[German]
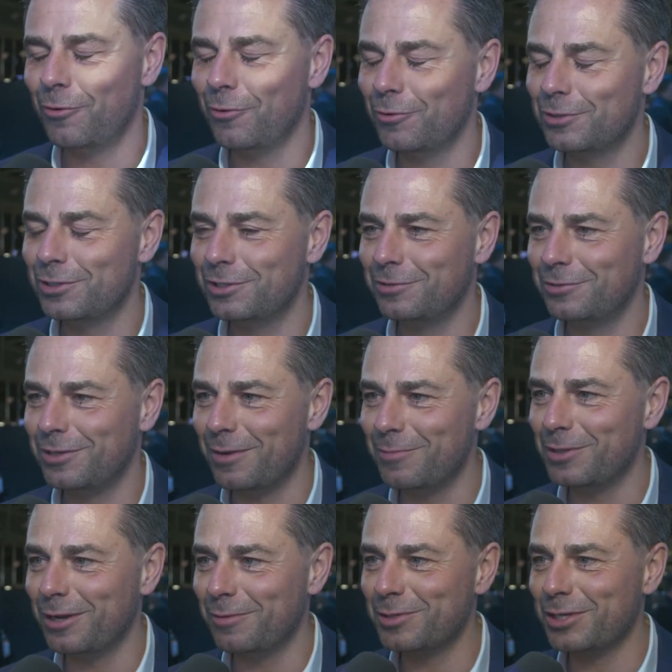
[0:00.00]
Und
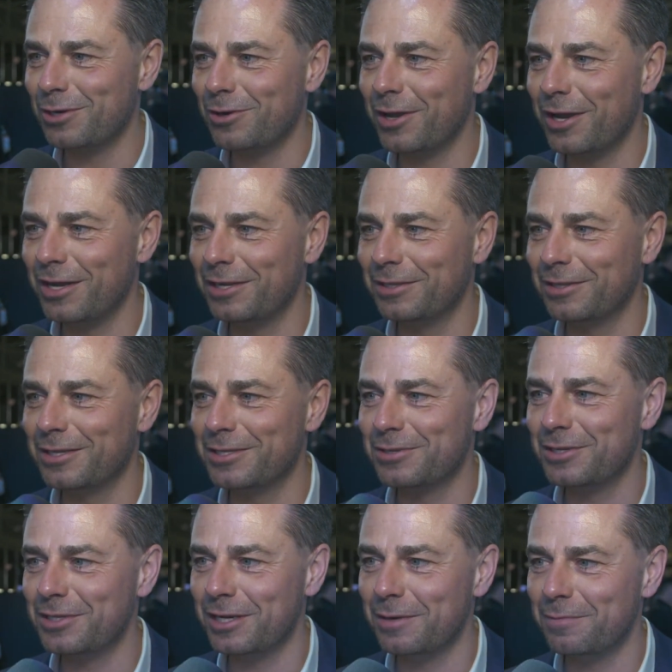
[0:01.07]
damit habe ich es auch gehalten. Also
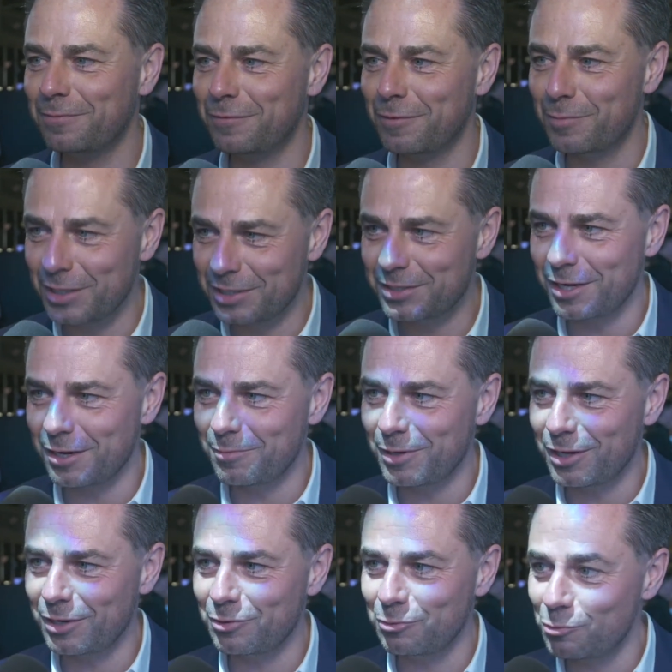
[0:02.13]
ich habe für mich
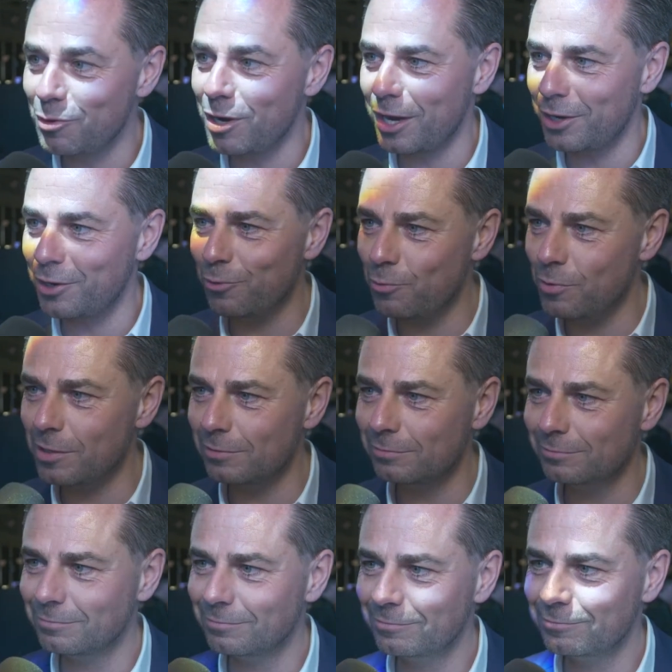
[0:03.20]
selber nur eine Uhr.
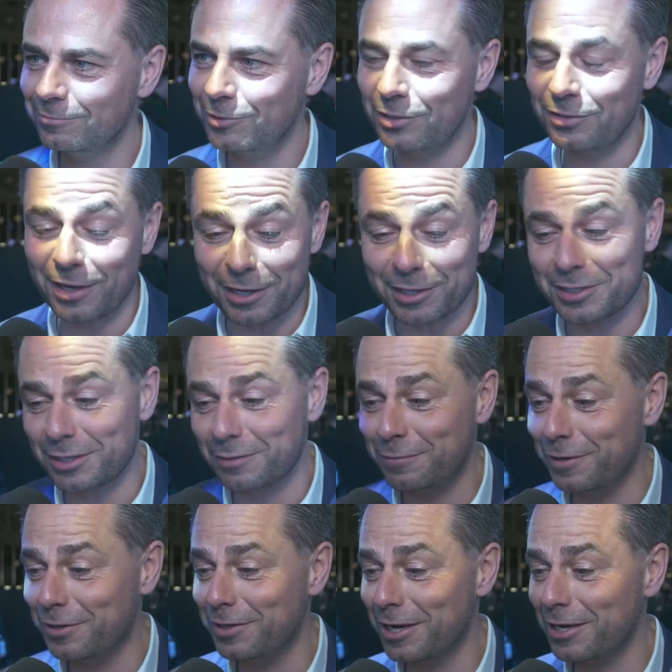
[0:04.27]
Die trage ich seit
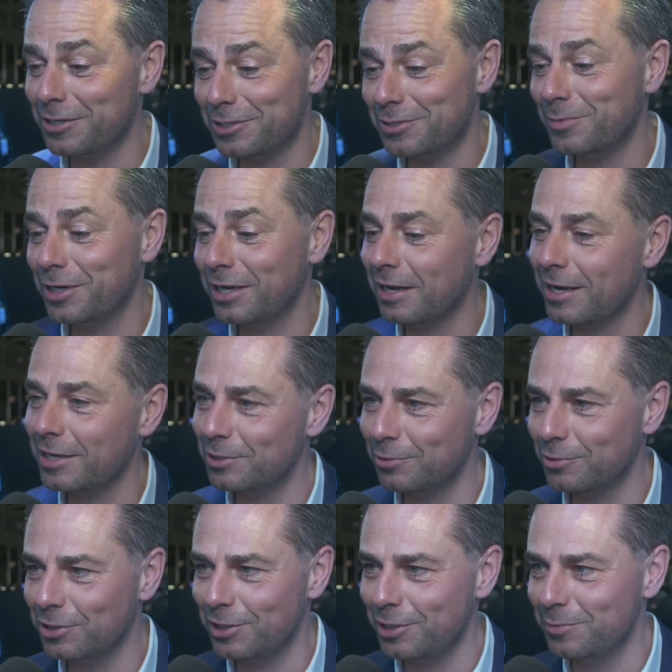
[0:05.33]
vielen Jahren, es ist immer die gleiche
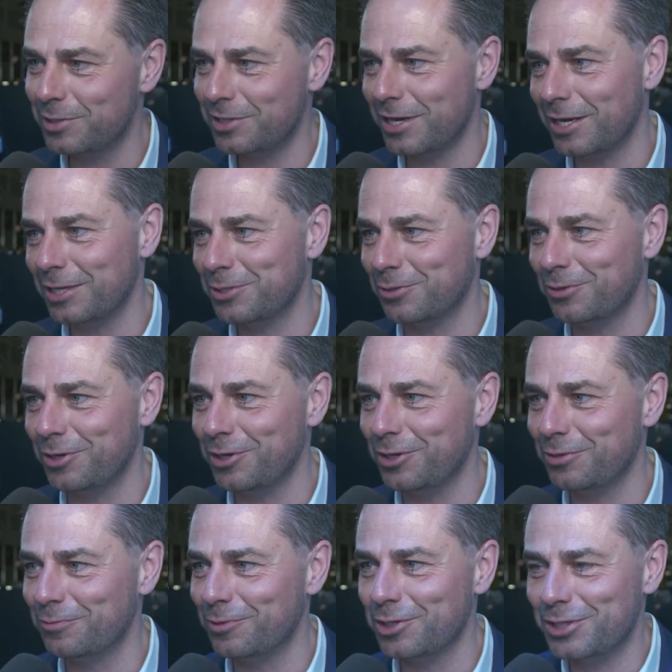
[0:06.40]
und ich liebe sie heiß und
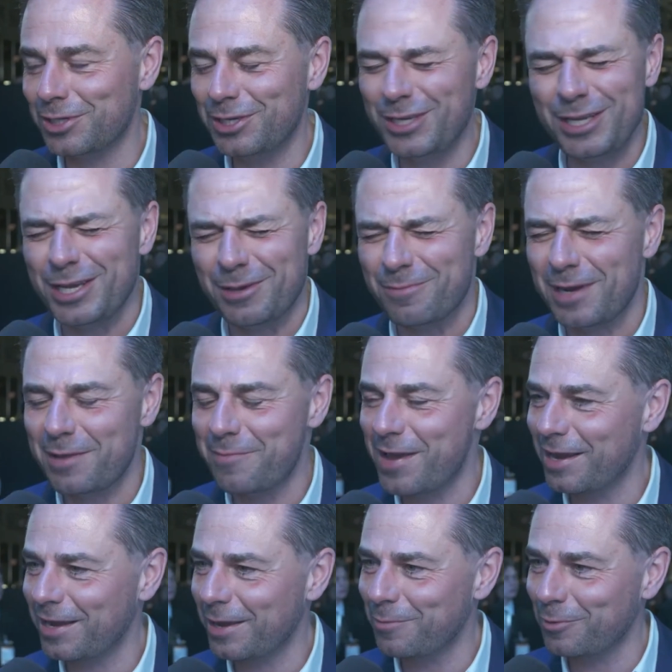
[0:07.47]
innig und würde sie nie im Leben
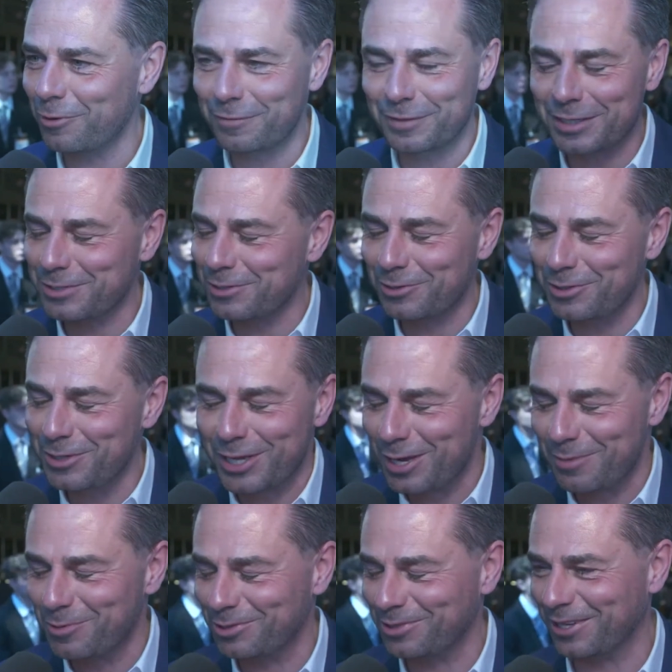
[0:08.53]
hergeben und hoffe, dass sie auch nie
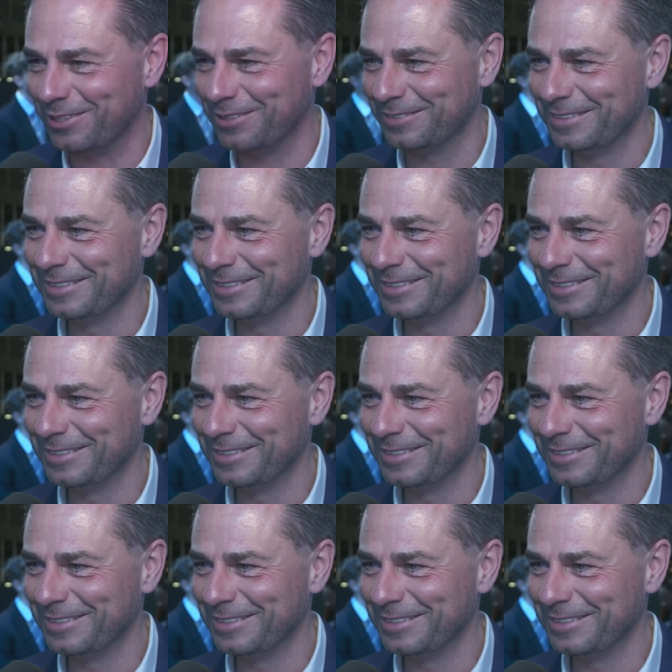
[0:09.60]
kaputt geht.